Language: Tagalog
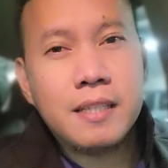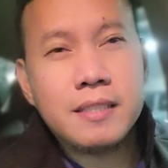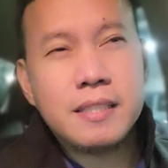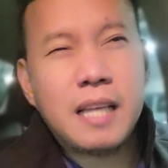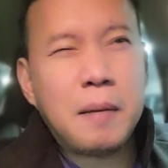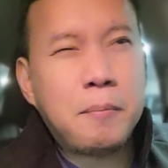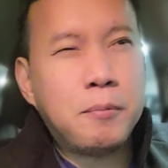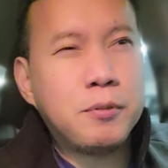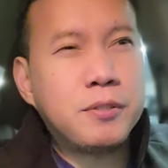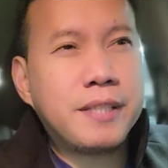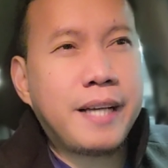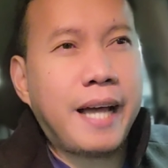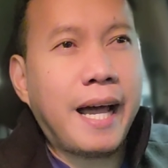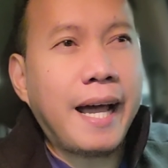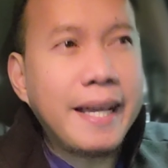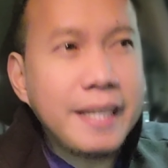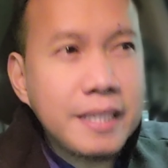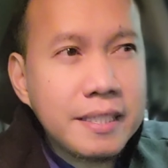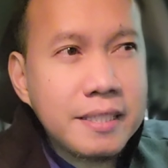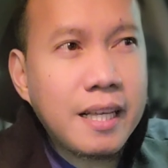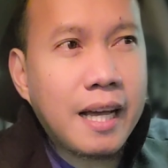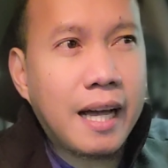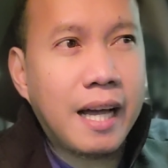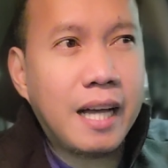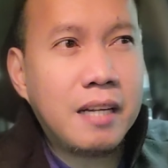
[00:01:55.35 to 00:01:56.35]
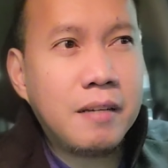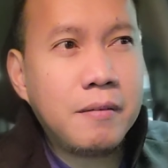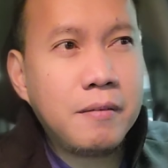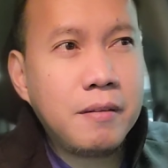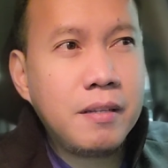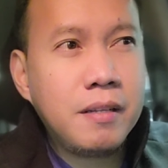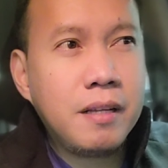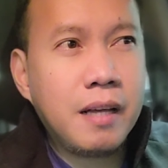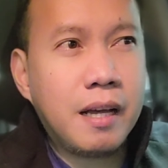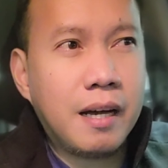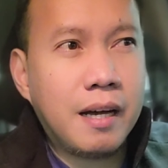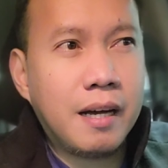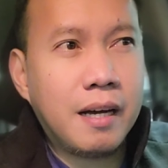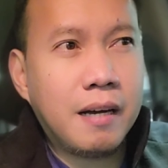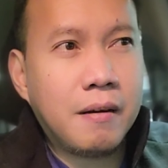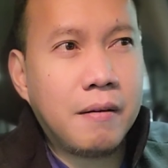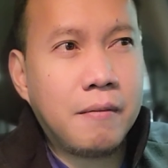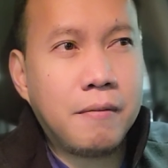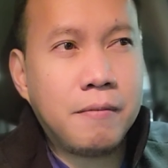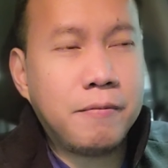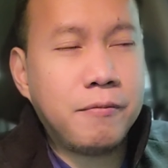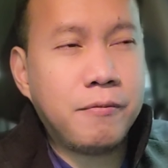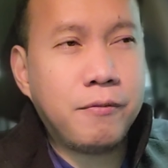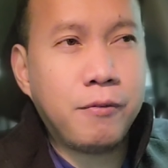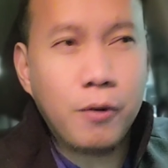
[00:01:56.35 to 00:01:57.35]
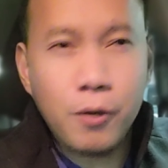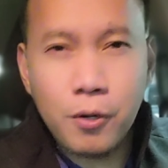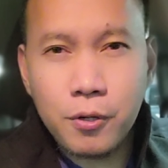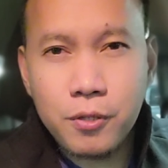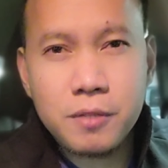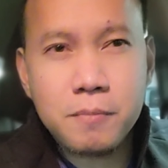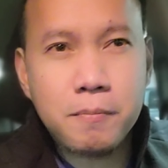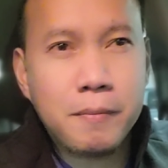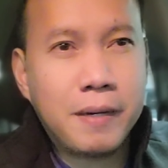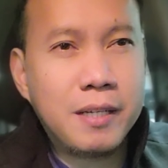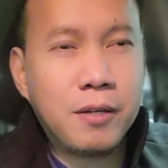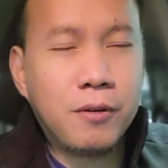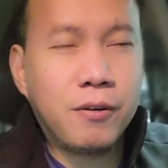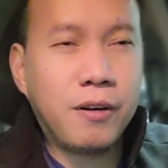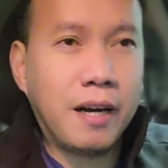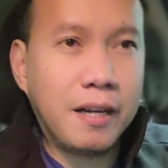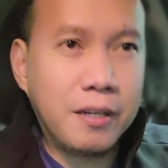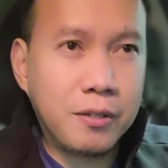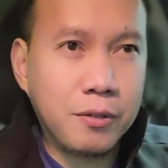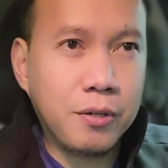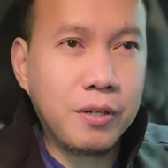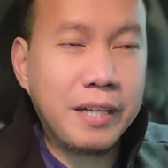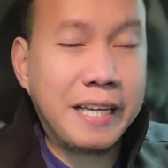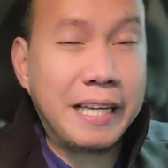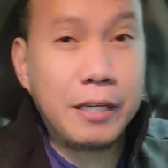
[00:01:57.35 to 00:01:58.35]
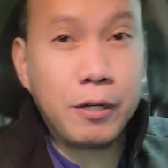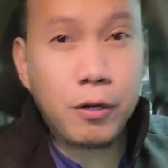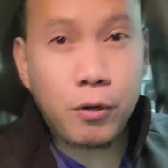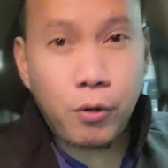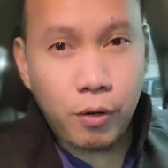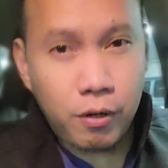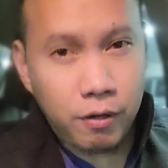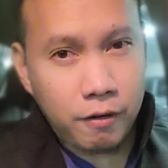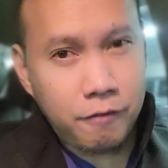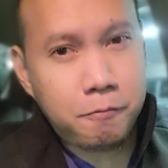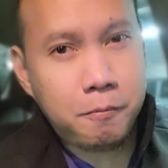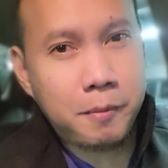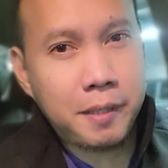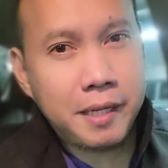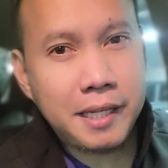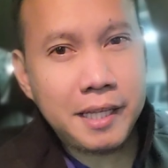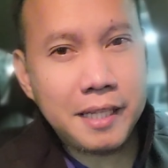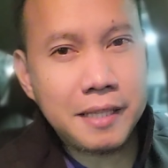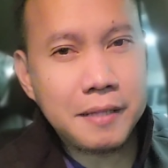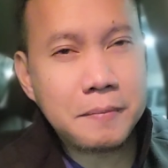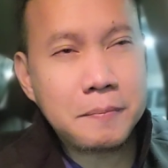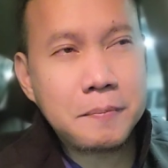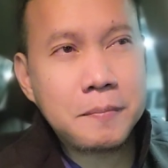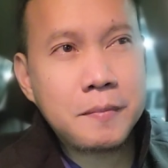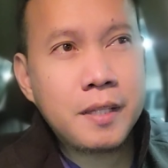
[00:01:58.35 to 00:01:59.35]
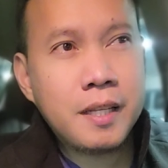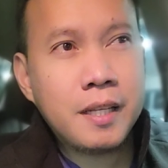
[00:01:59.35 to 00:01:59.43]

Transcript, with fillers: Tapos kahit saan, uh, float man or ano, kina off pa rin.